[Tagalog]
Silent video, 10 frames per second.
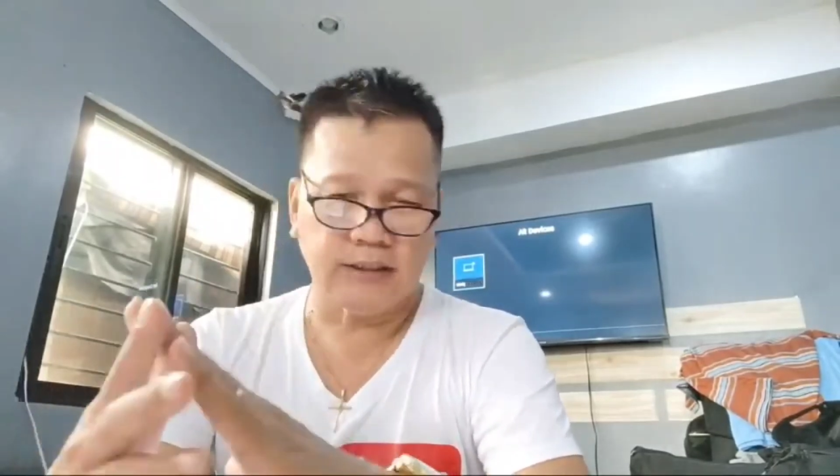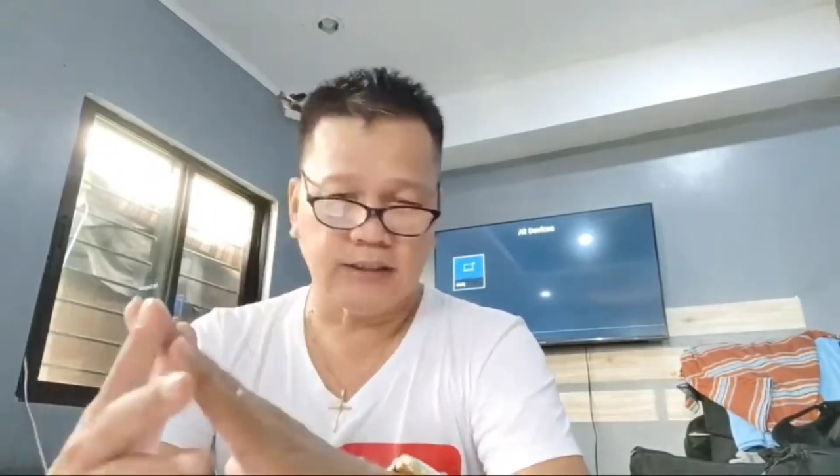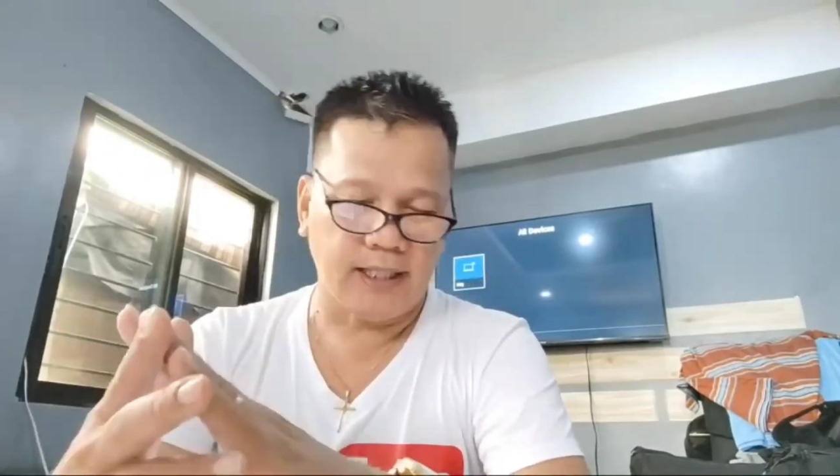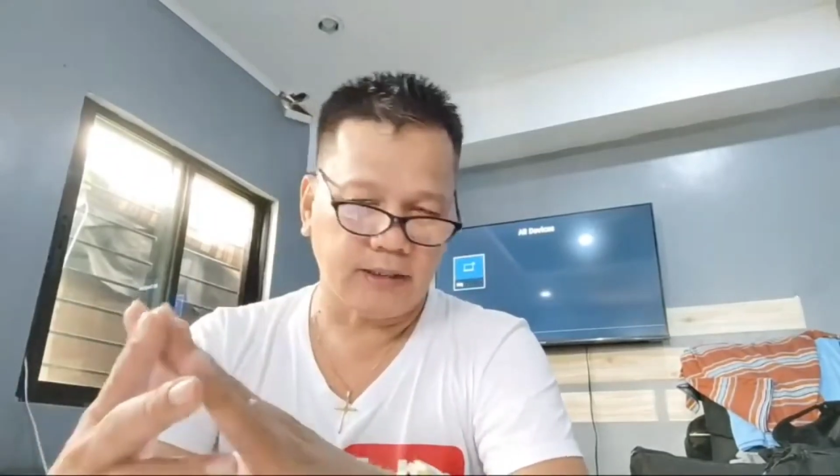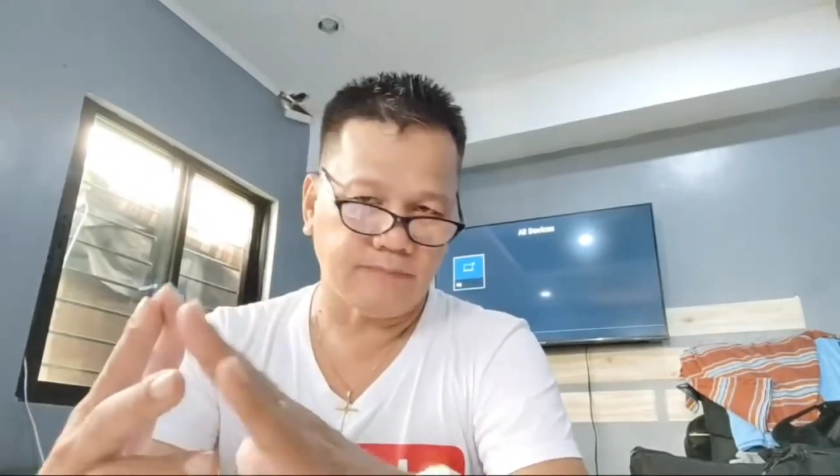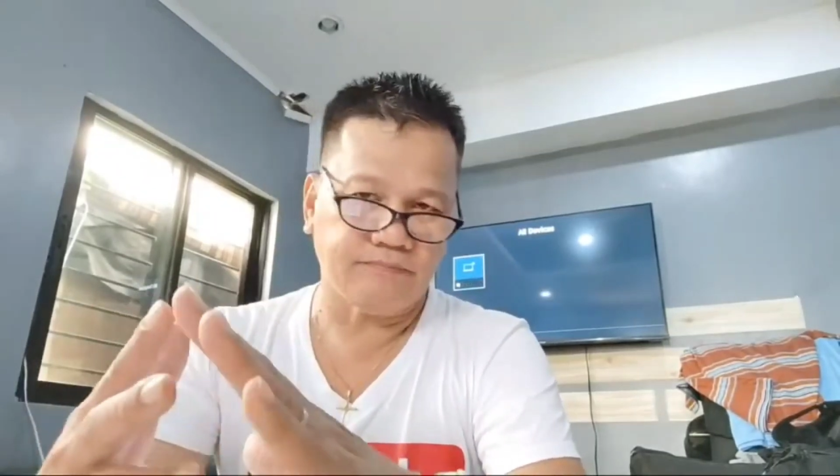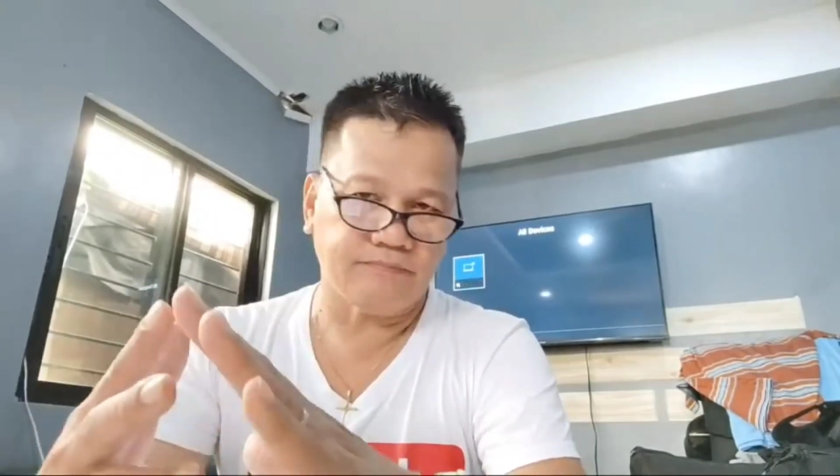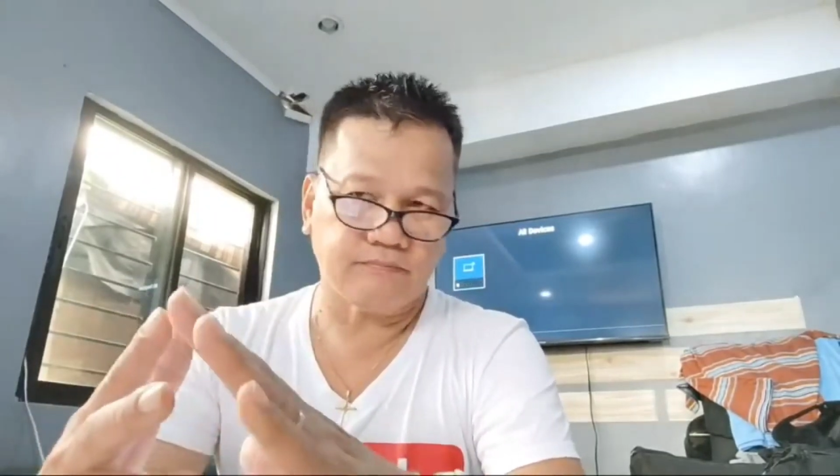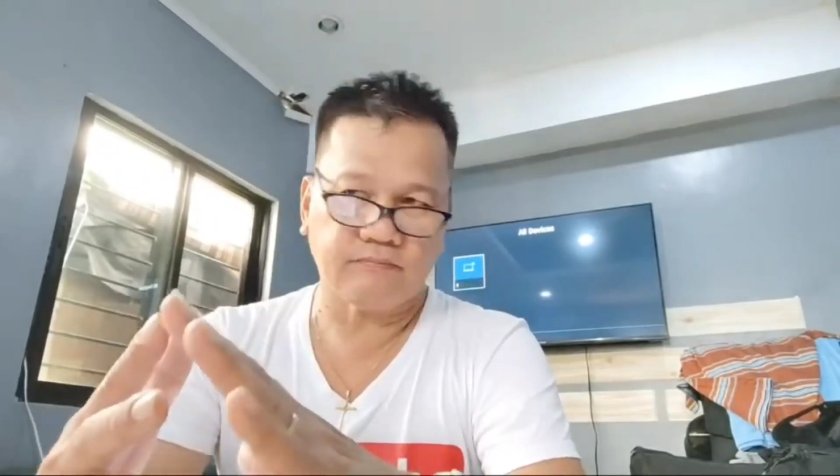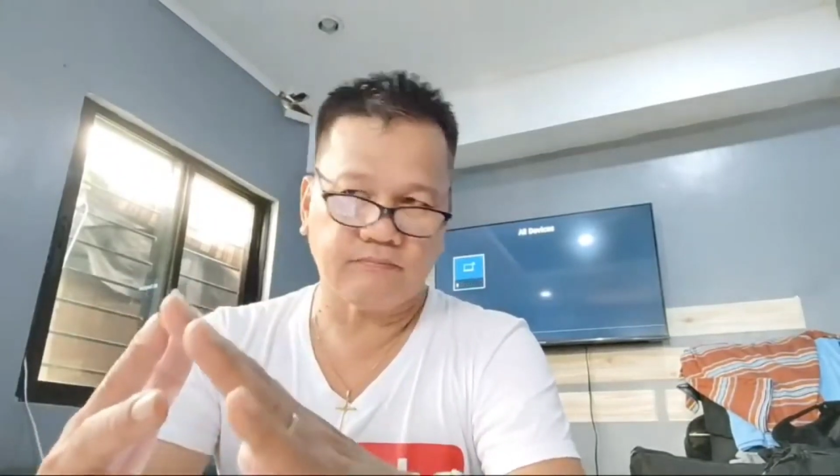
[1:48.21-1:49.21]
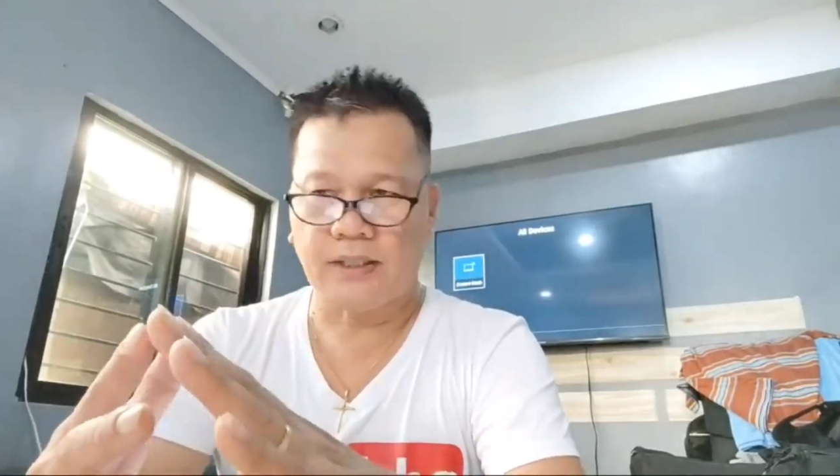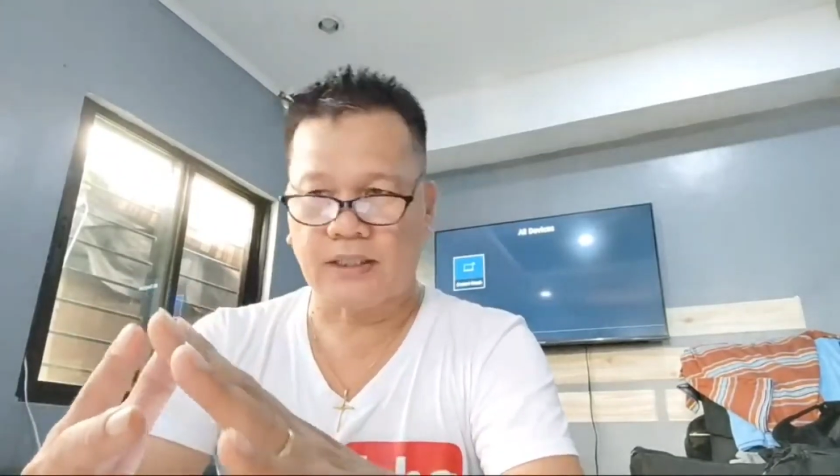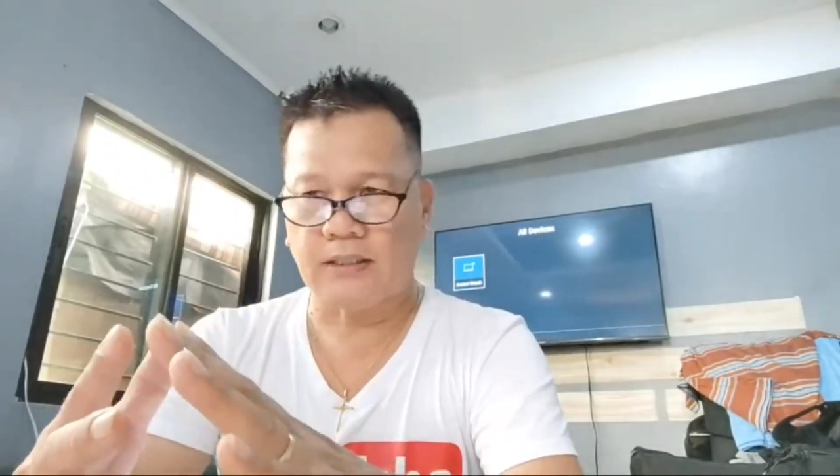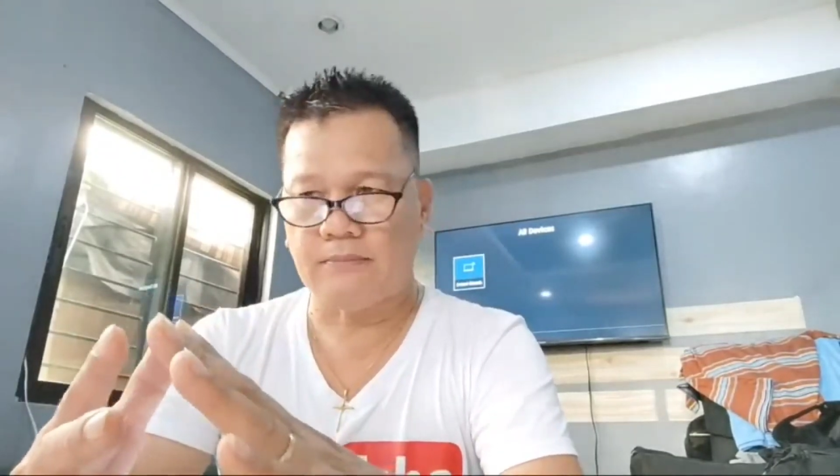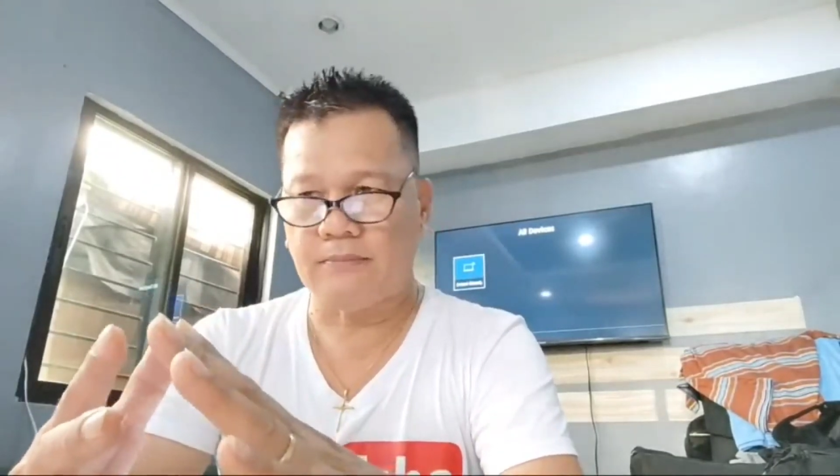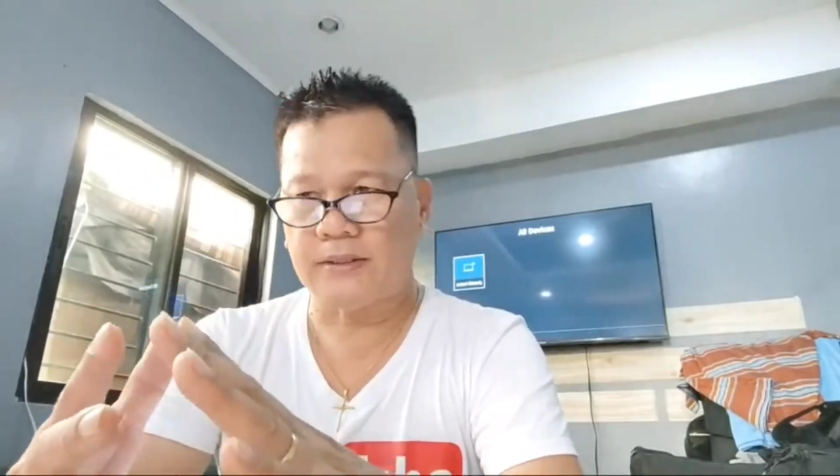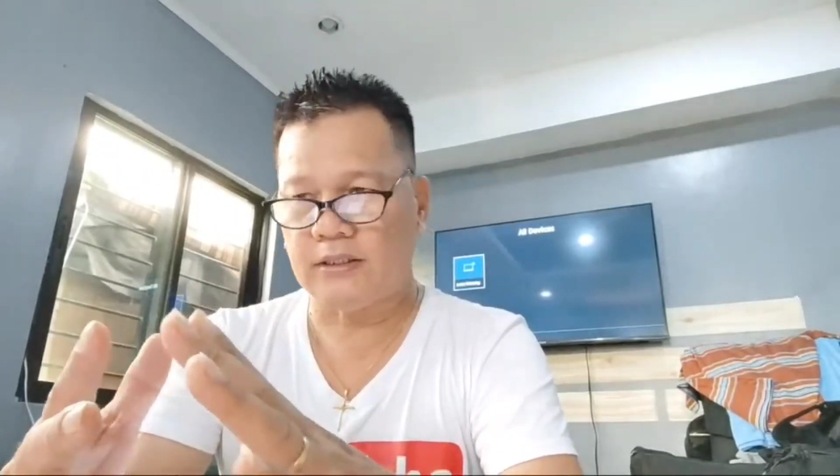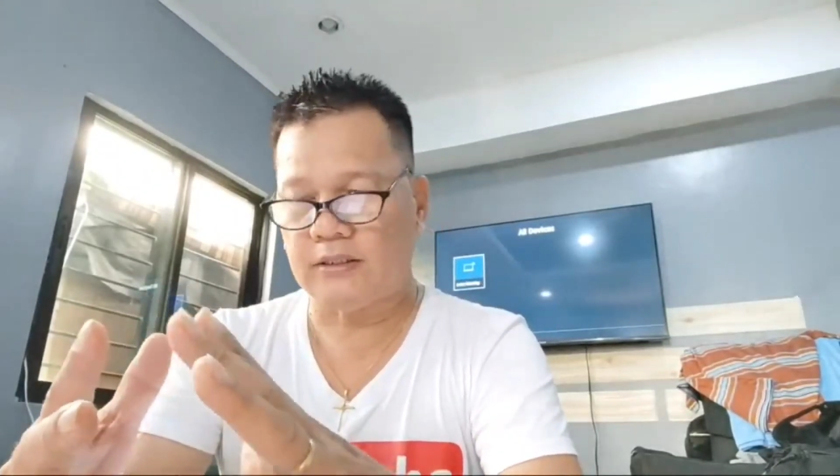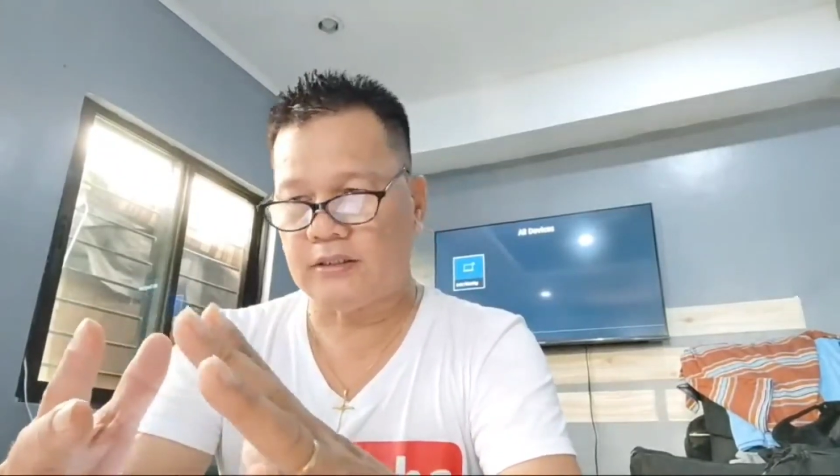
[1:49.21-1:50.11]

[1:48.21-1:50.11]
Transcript: lahat para maging